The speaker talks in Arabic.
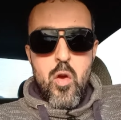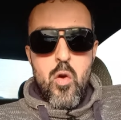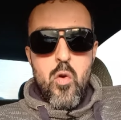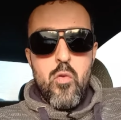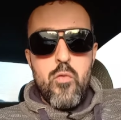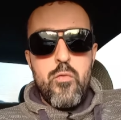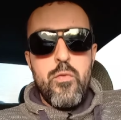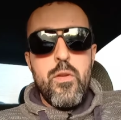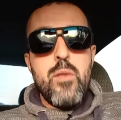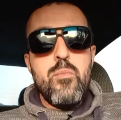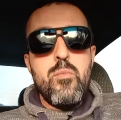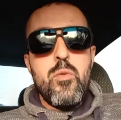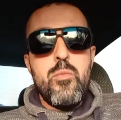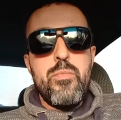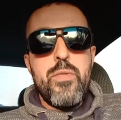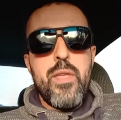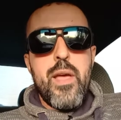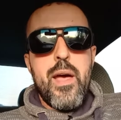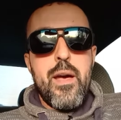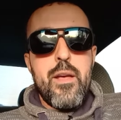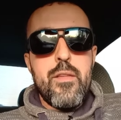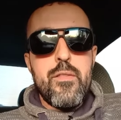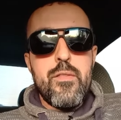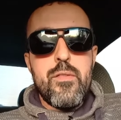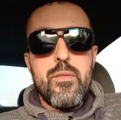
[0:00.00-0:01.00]
وفي
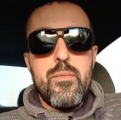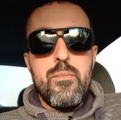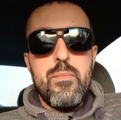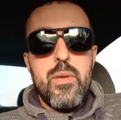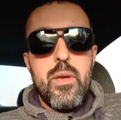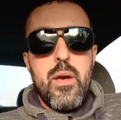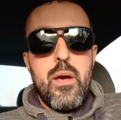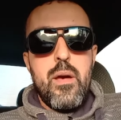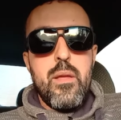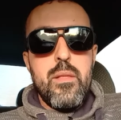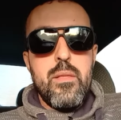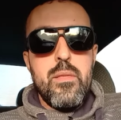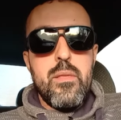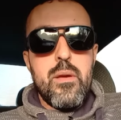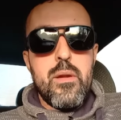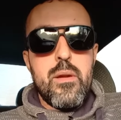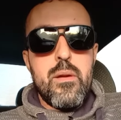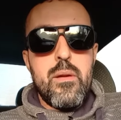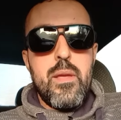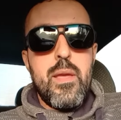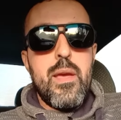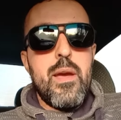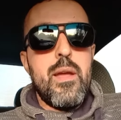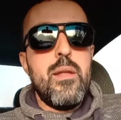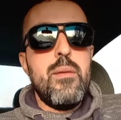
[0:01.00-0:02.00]
المبتعث بيحضر
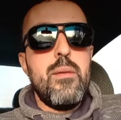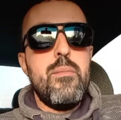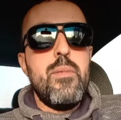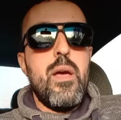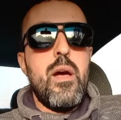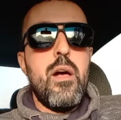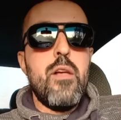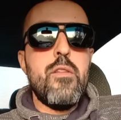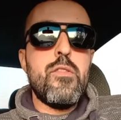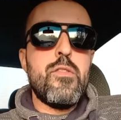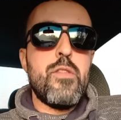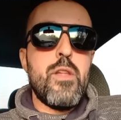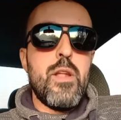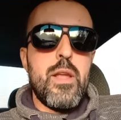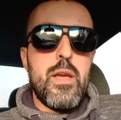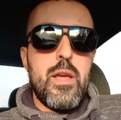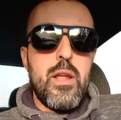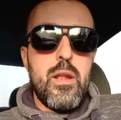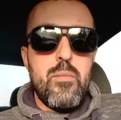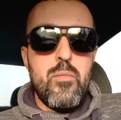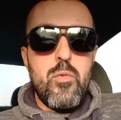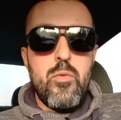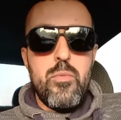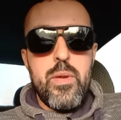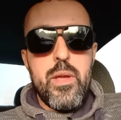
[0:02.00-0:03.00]
يعني بيحصل
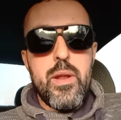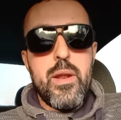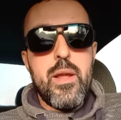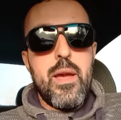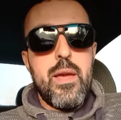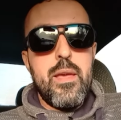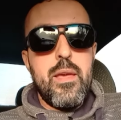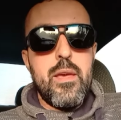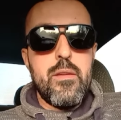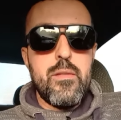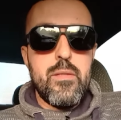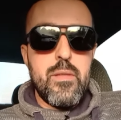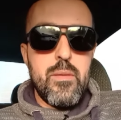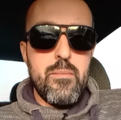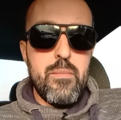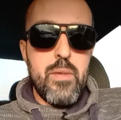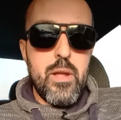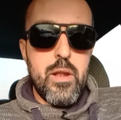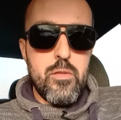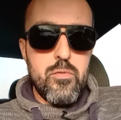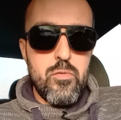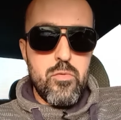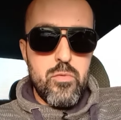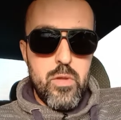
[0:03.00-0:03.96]
علم وبيرجع يخدم بلده